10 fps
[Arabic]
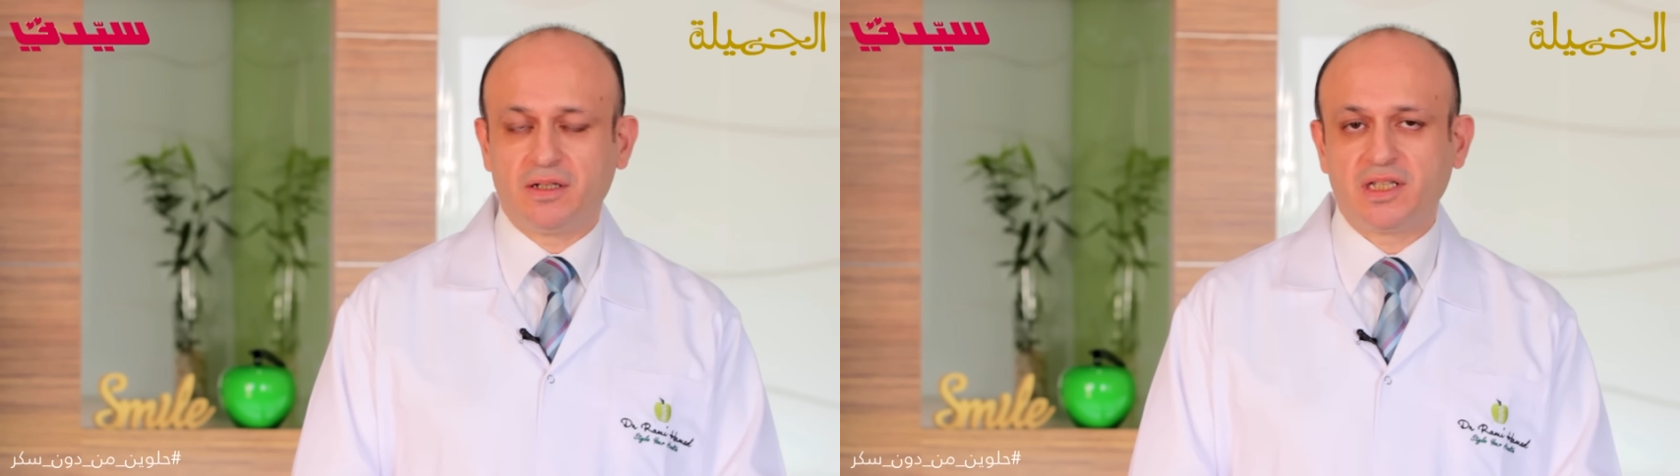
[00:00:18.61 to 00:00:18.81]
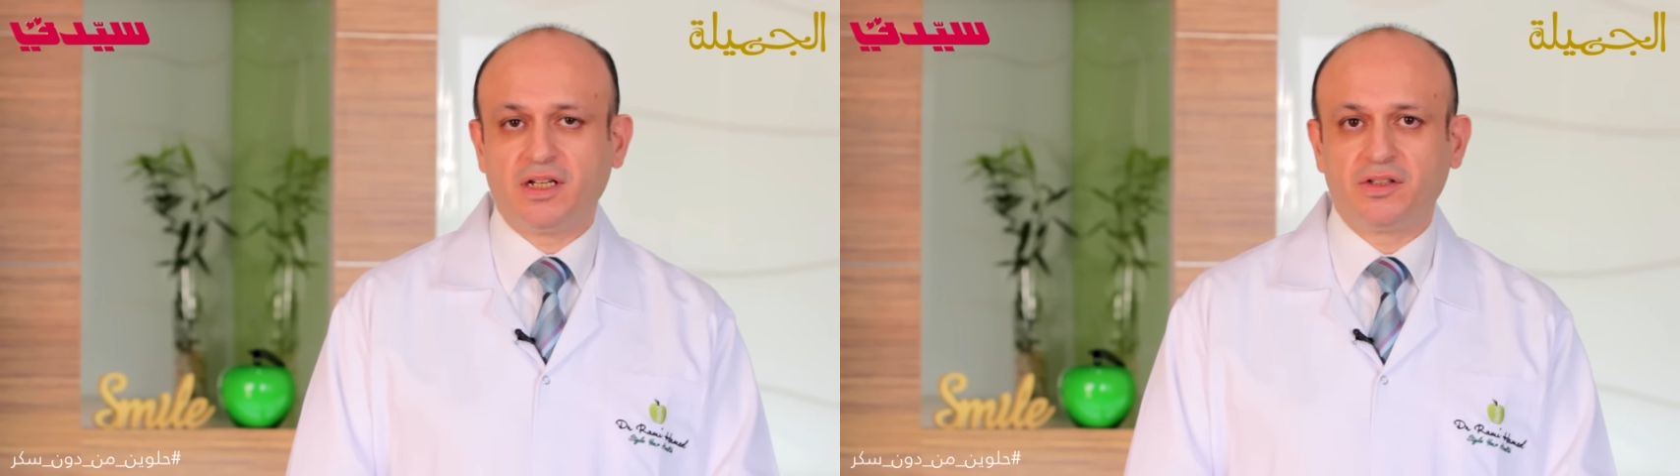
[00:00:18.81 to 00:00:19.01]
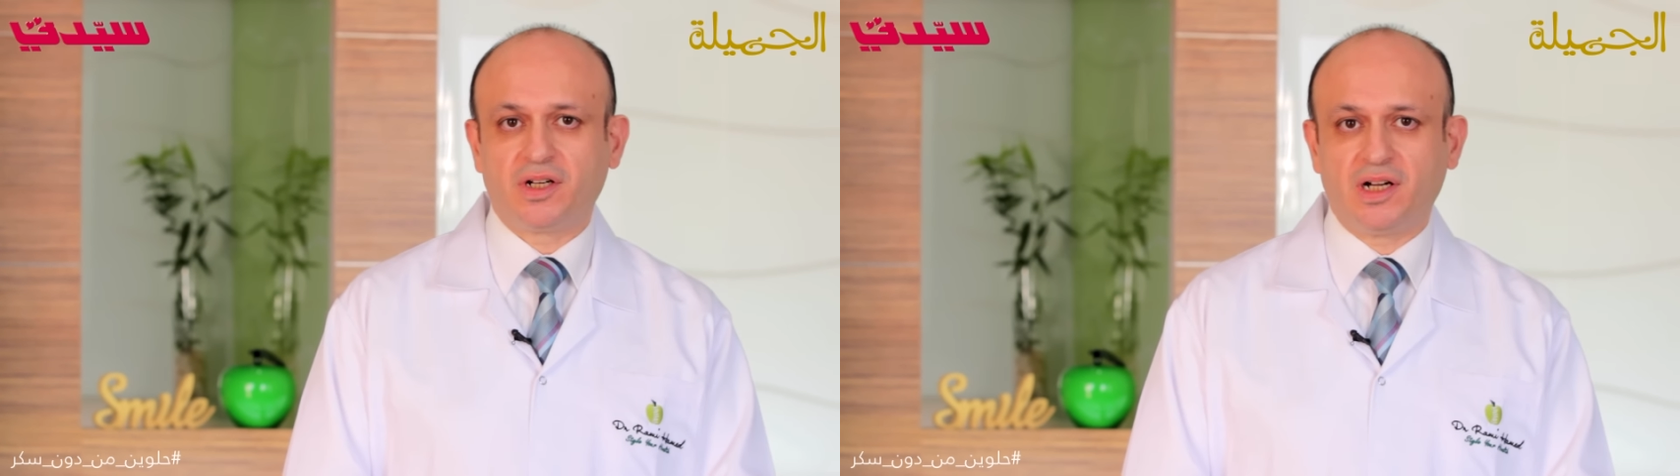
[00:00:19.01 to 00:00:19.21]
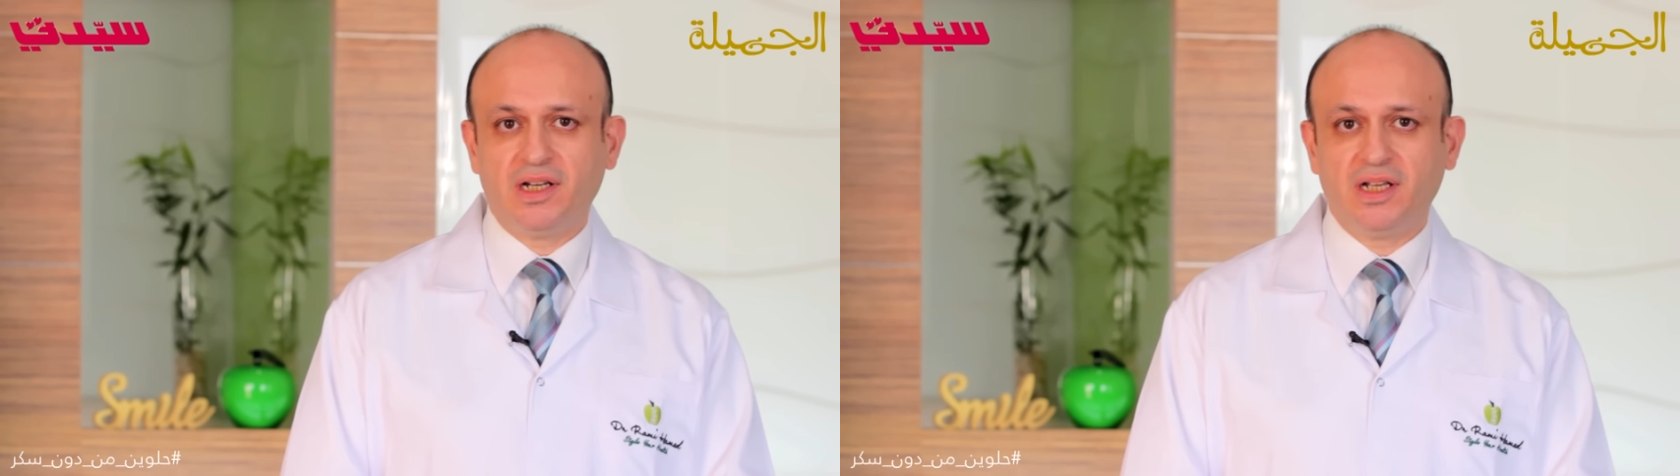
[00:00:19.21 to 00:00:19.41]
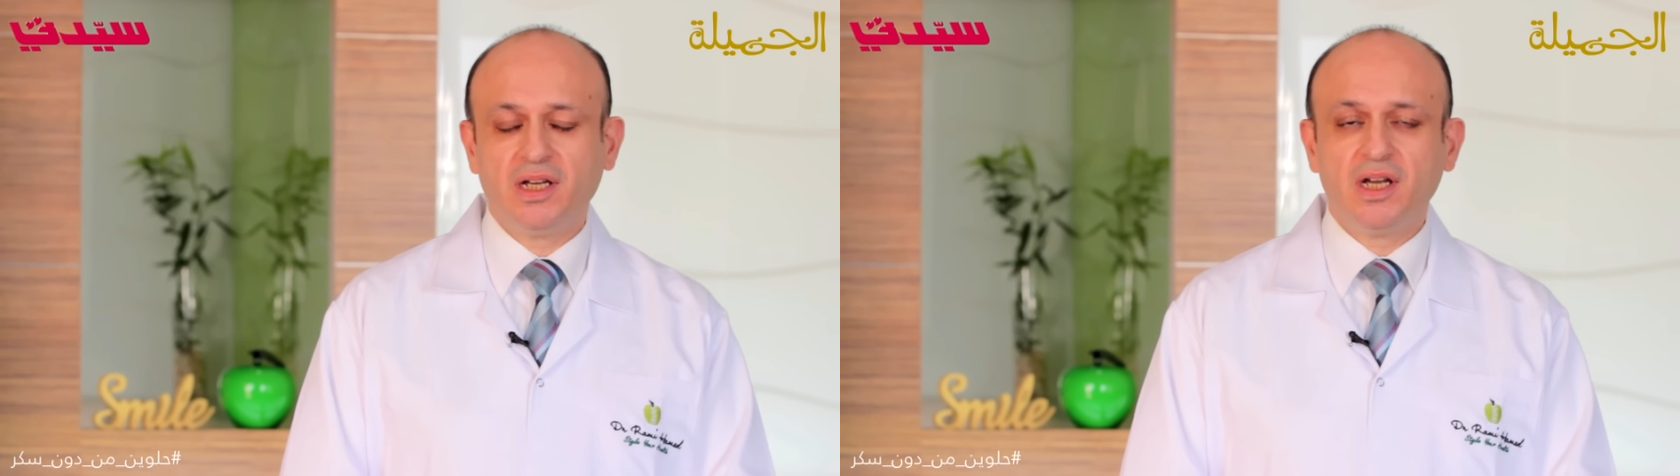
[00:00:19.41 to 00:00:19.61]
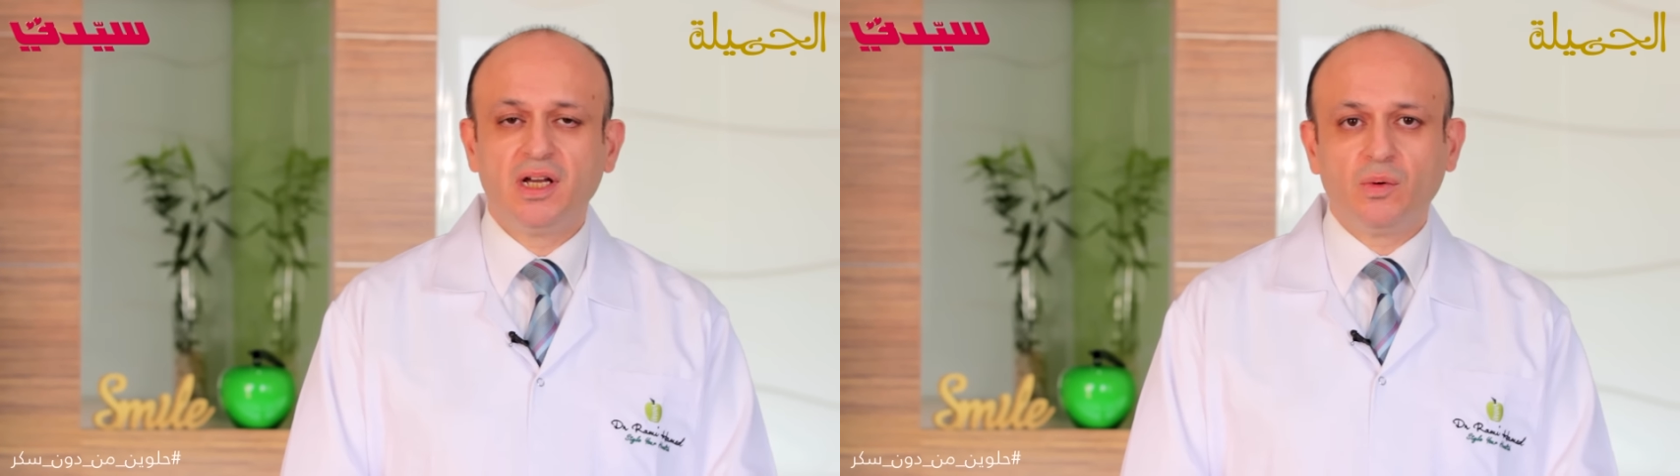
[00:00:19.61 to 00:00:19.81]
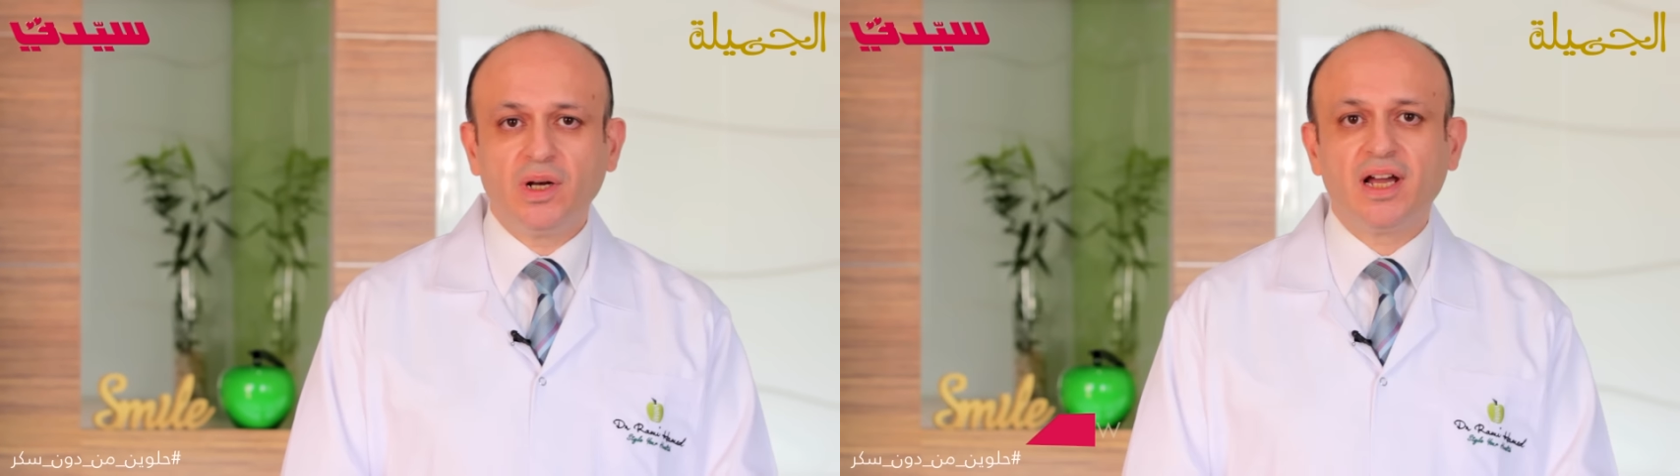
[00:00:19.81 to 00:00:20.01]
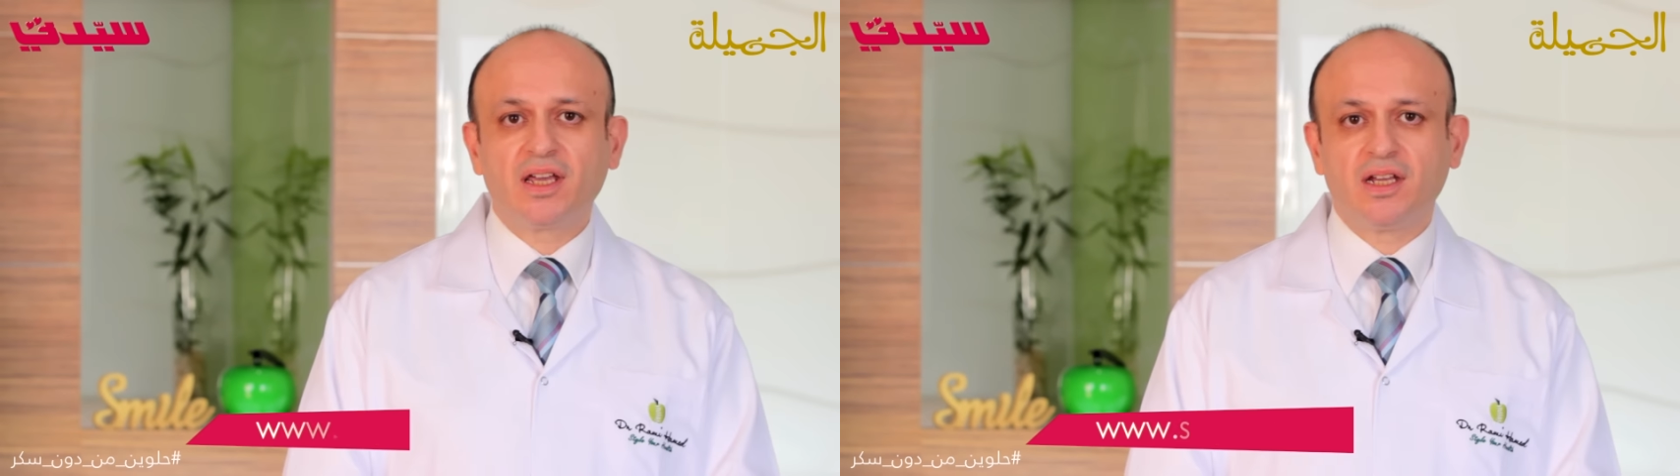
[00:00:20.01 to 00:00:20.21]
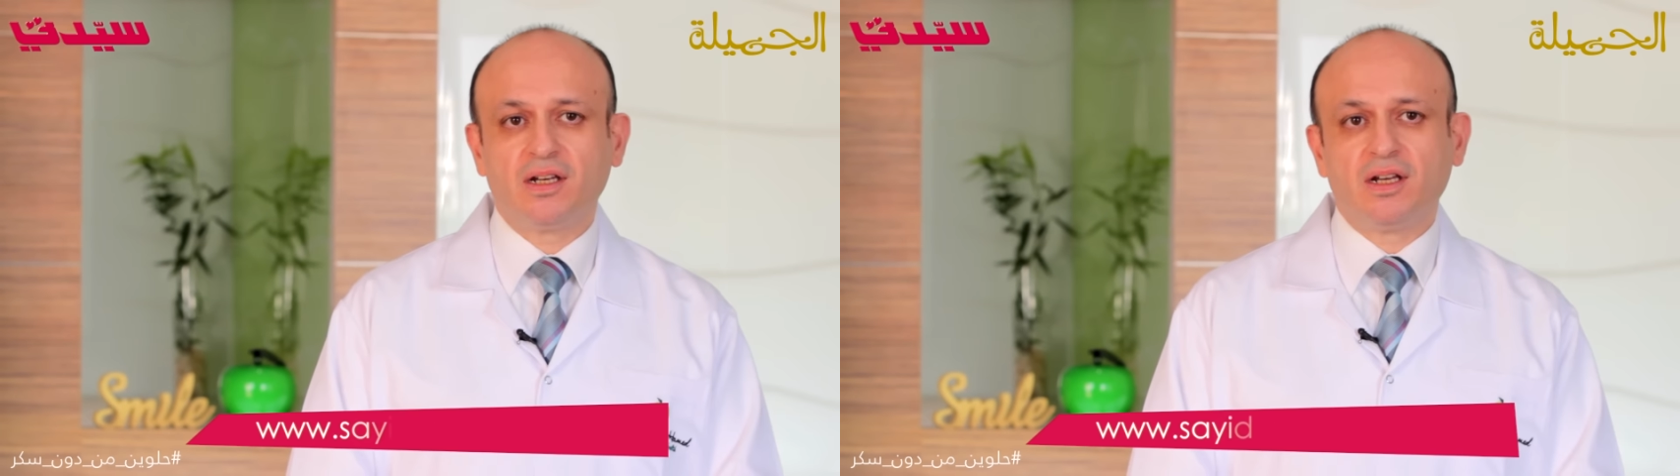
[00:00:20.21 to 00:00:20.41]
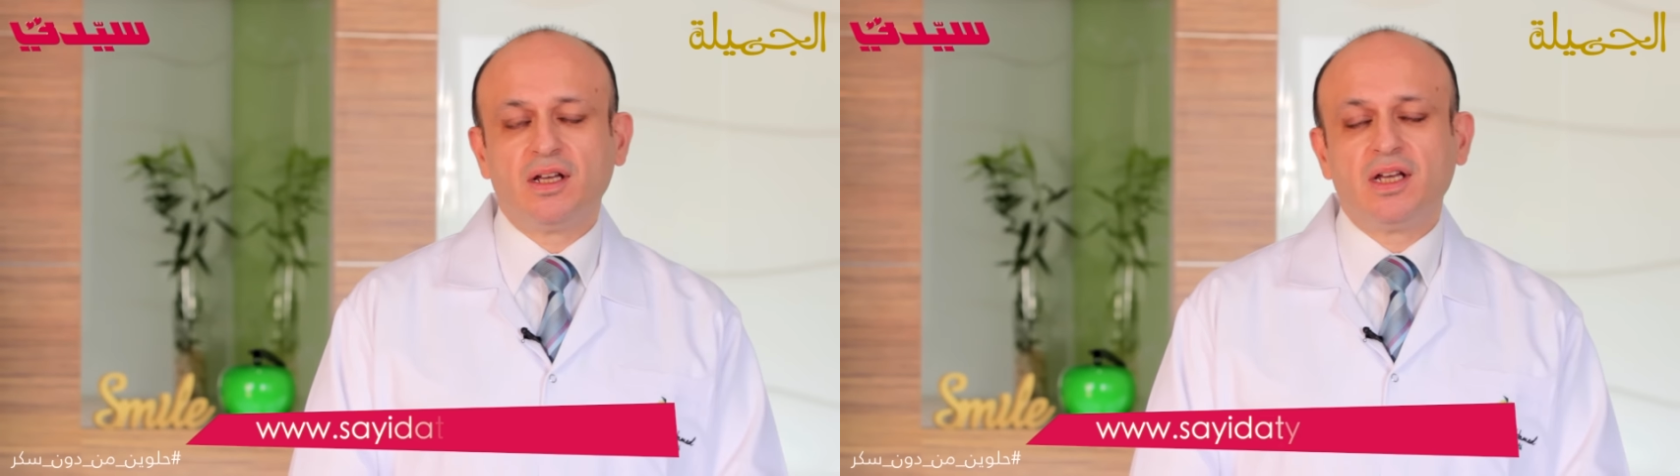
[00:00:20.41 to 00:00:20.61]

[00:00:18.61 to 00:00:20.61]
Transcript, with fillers: السيطرة عليه ولكن